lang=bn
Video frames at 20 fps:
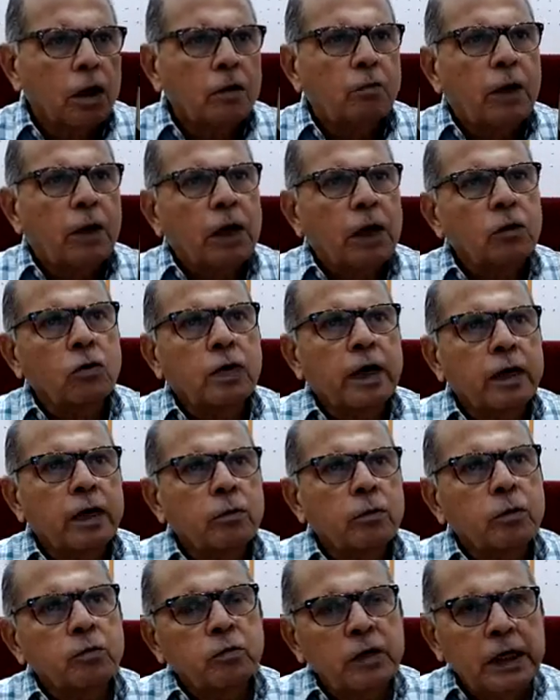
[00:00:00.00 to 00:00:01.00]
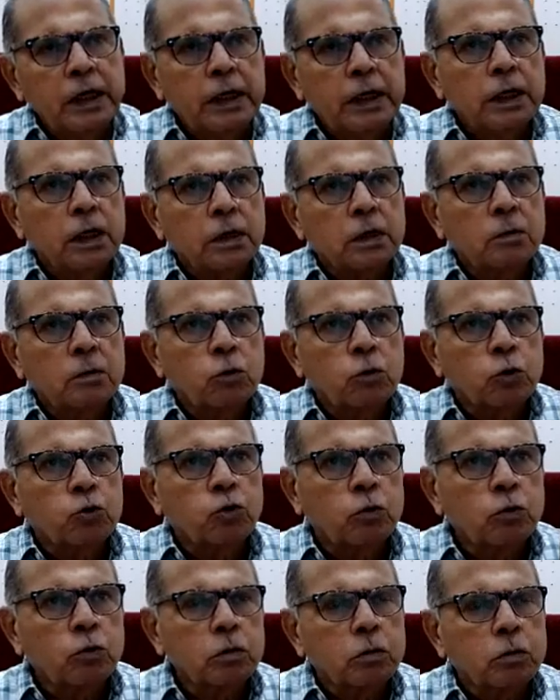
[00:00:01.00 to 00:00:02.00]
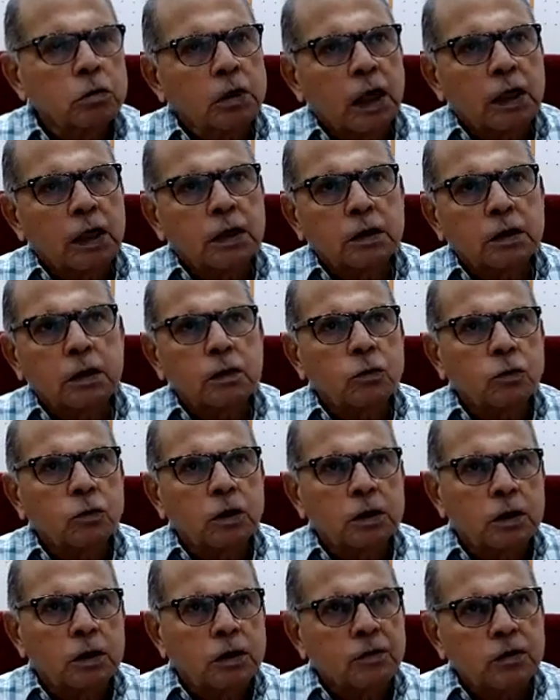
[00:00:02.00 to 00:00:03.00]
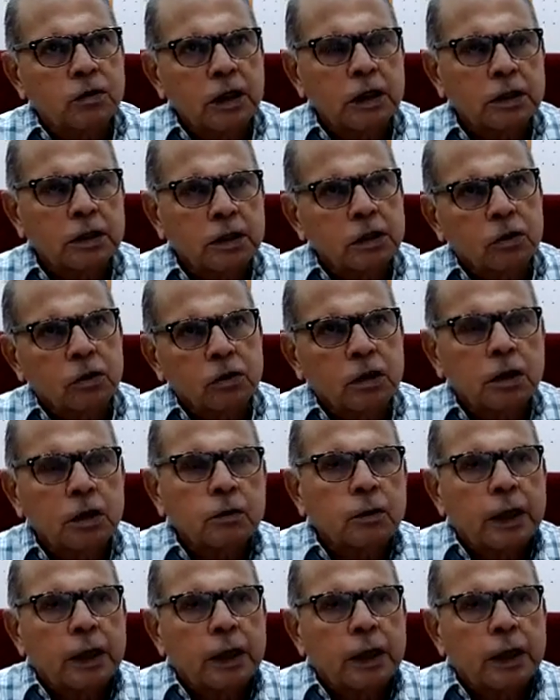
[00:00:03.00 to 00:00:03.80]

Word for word: ভালো খারাপ মিলে একটা মধ্যবর্তী জায়গাতে গোটা জিনিসটাই আছে অর্থাৎ